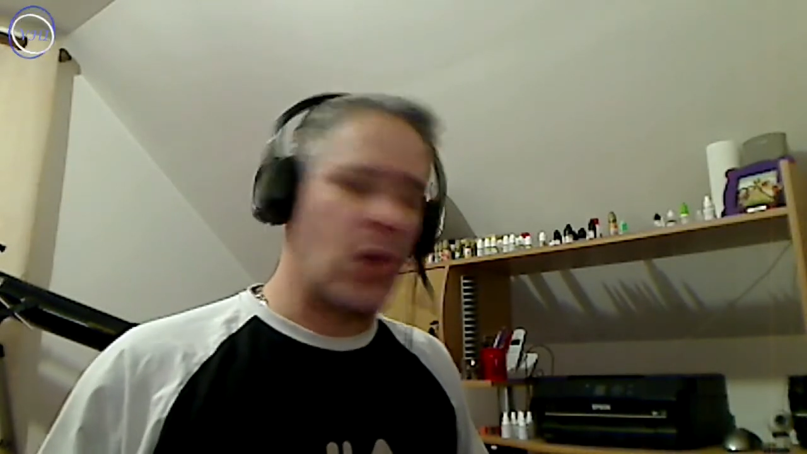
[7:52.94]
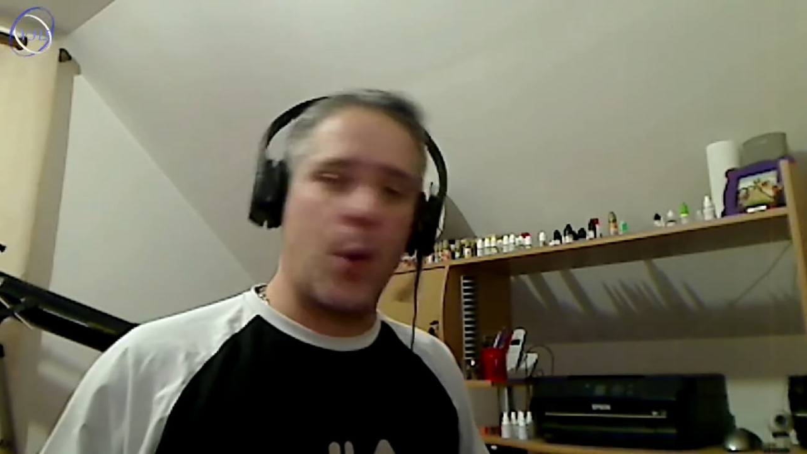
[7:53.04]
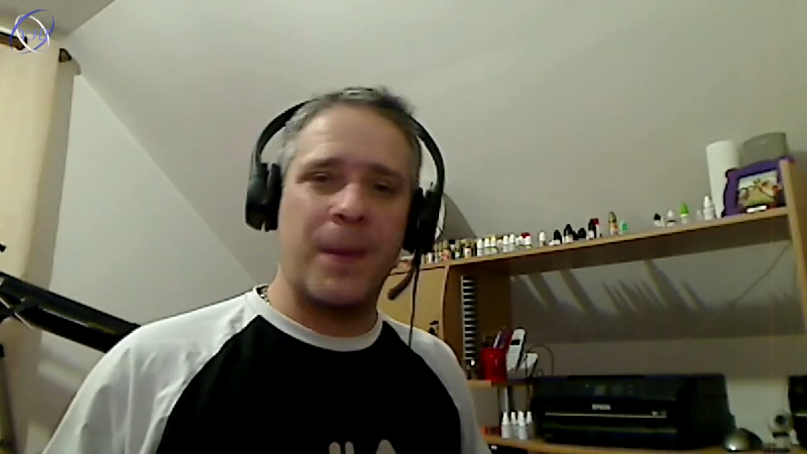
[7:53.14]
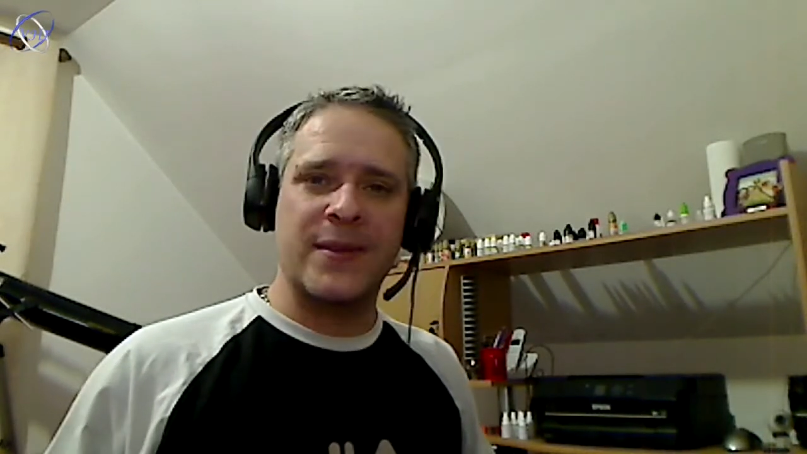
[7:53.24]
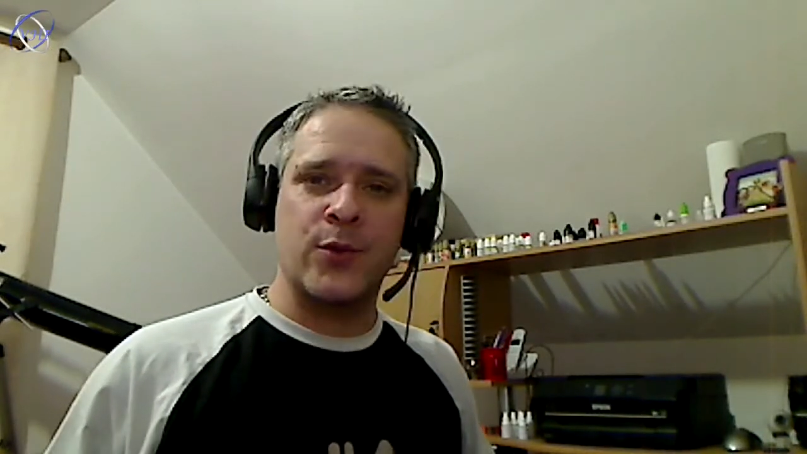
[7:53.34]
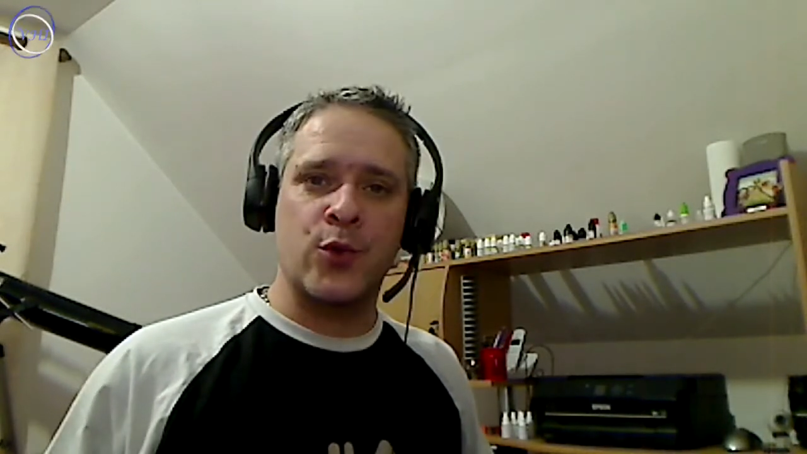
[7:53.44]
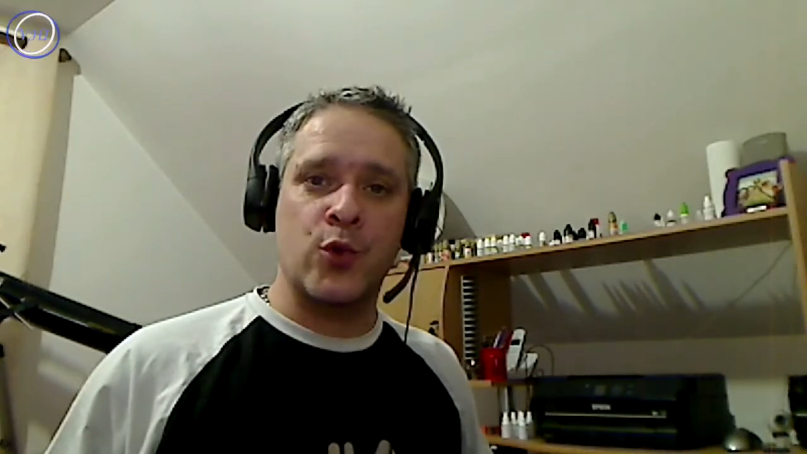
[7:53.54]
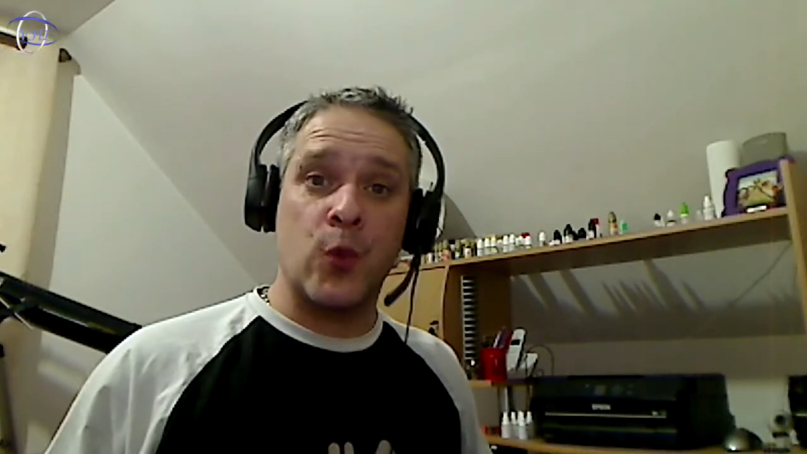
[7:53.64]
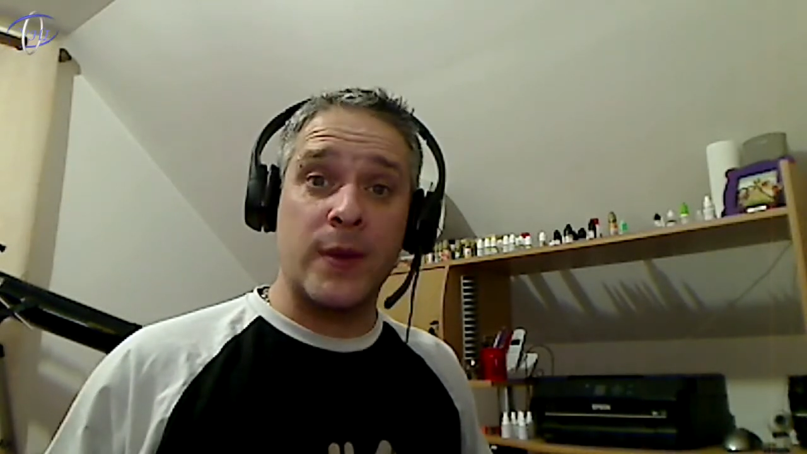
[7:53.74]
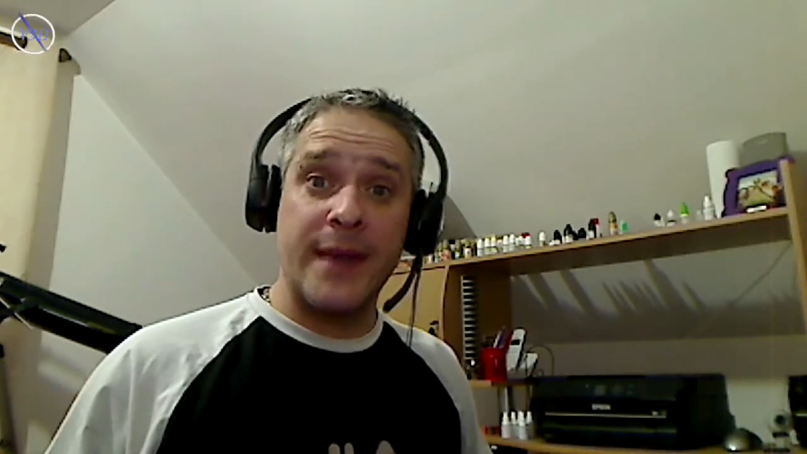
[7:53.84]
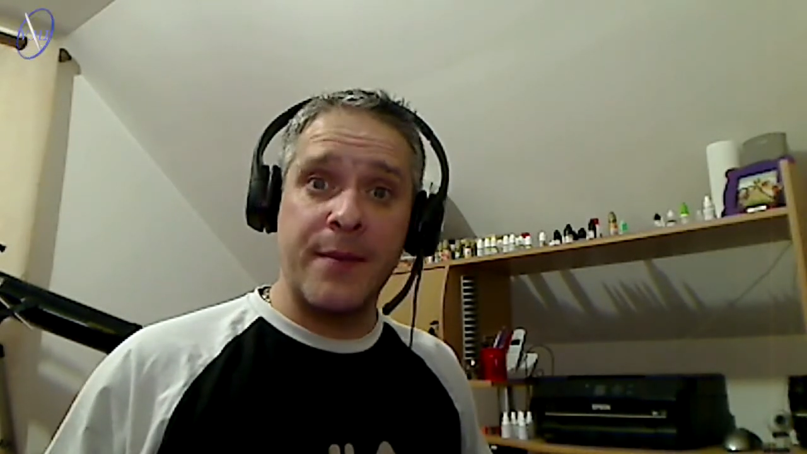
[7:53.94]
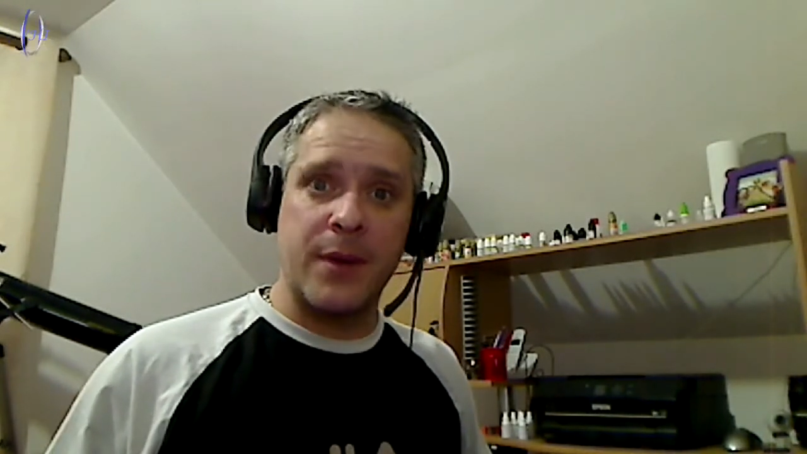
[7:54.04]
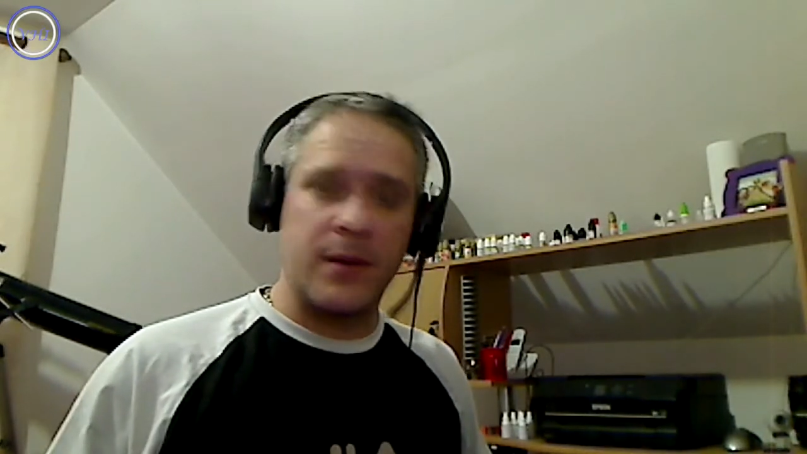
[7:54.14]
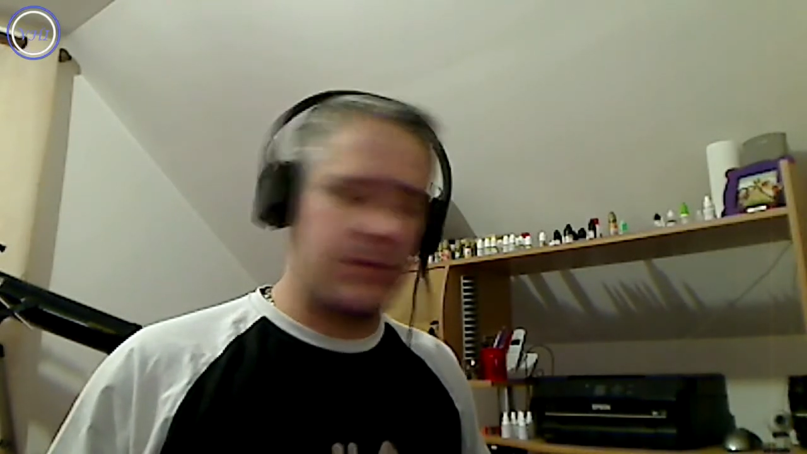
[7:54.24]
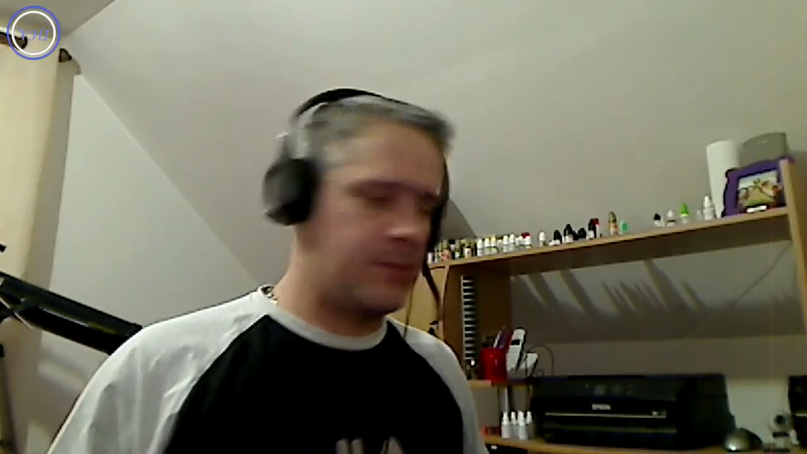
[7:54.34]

On passe au troisième.